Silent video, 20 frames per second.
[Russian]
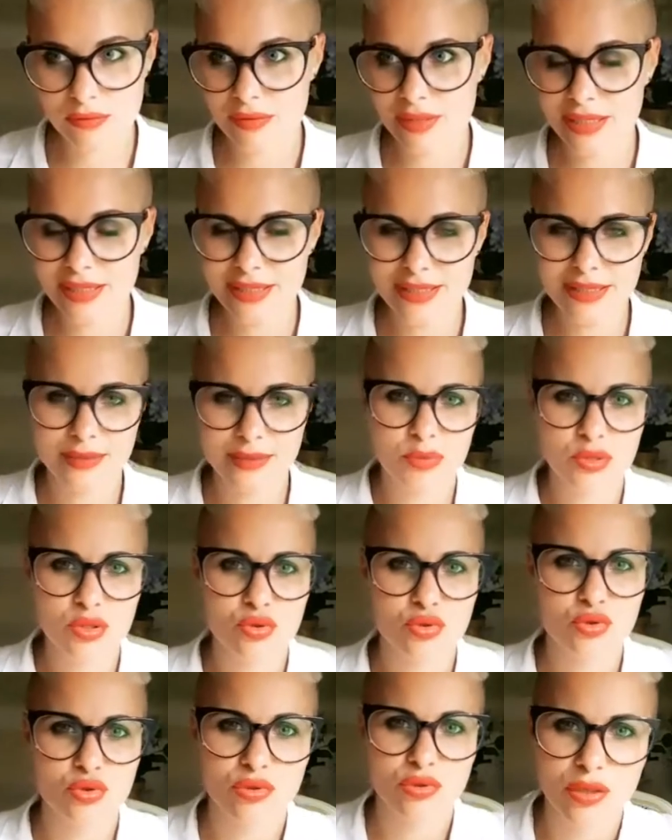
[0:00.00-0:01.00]
Да не,
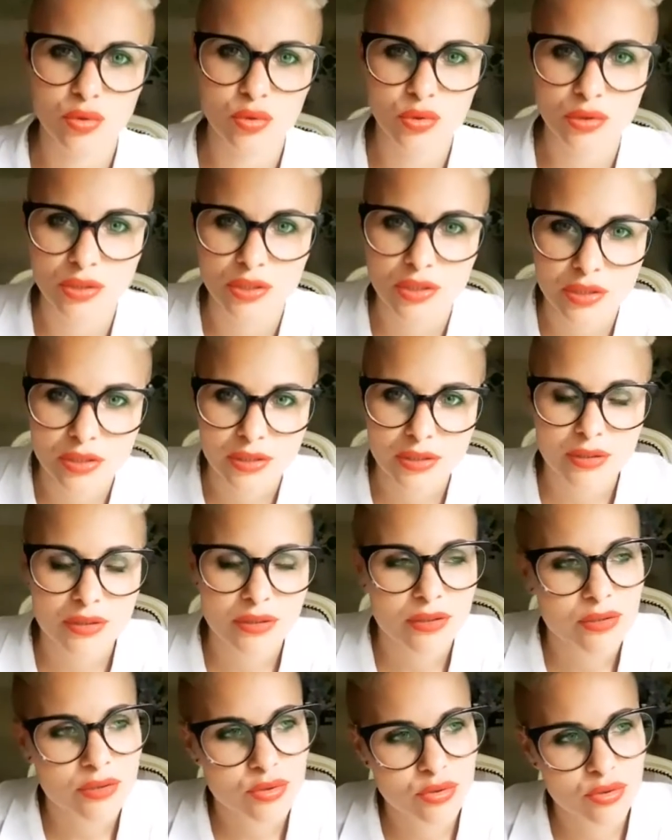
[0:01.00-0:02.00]
пишу, что то год,
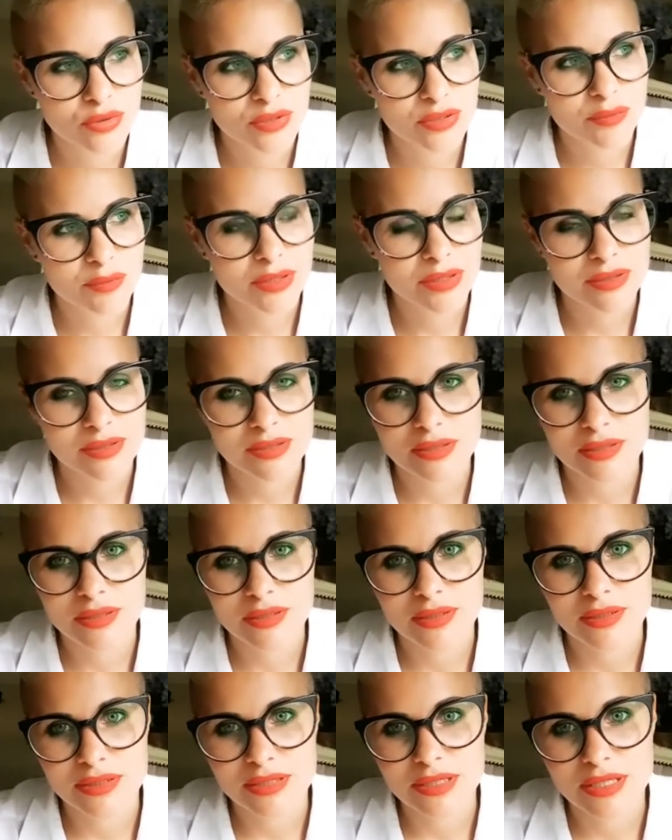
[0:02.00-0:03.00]
Что-то я, блядь,
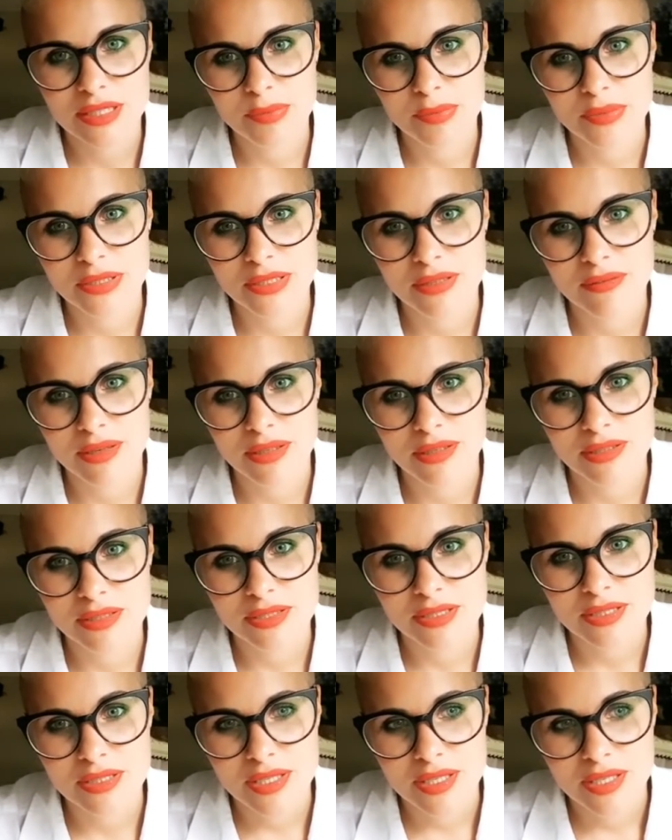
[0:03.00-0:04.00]
э, зарапортовалась.
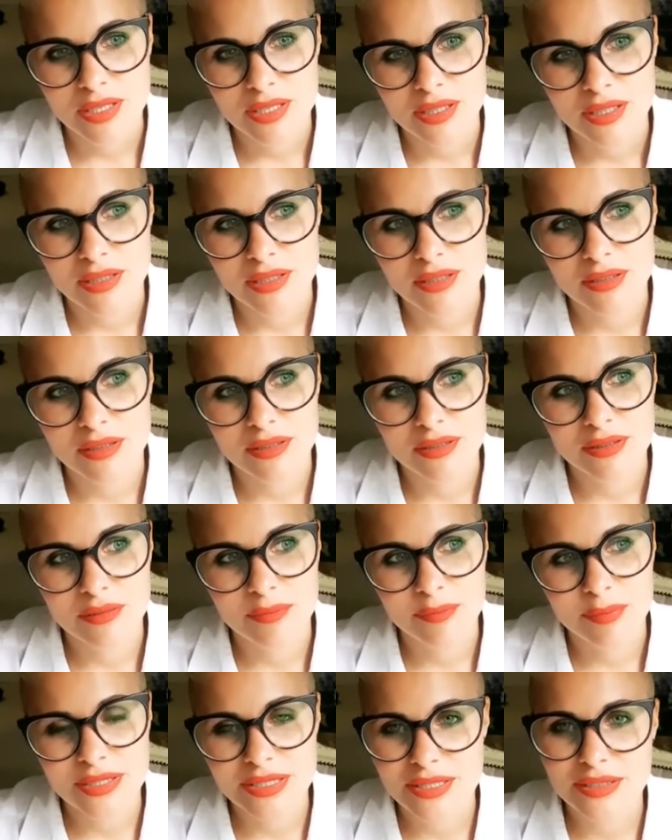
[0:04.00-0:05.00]
Э,
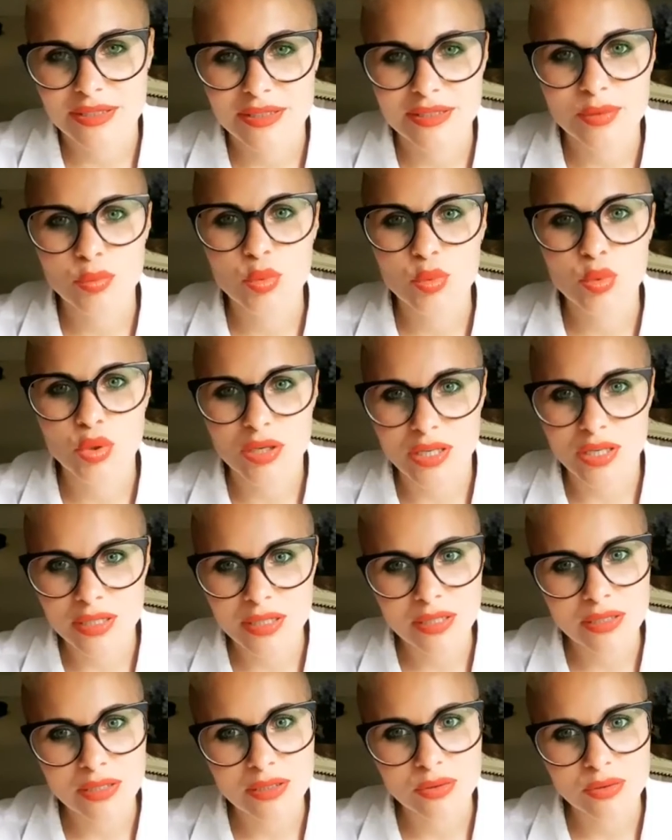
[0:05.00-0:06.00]
последних много
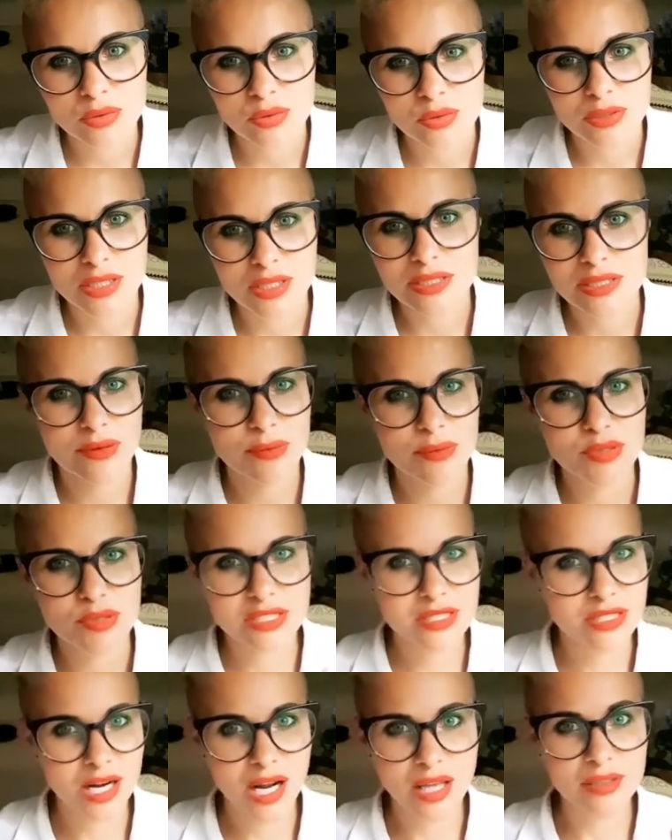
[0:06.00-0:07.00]
лет у нас вообще
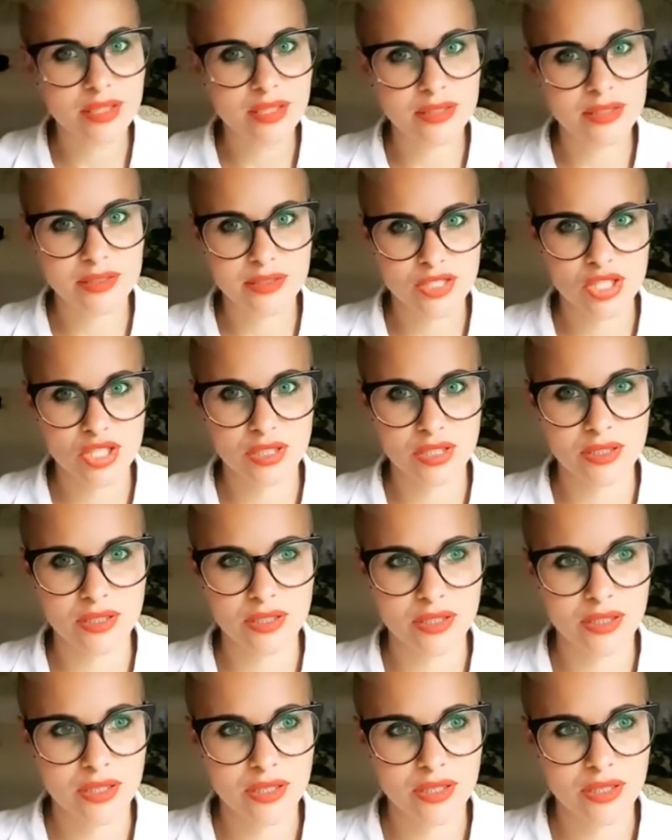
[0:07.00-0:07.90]
странные отношения.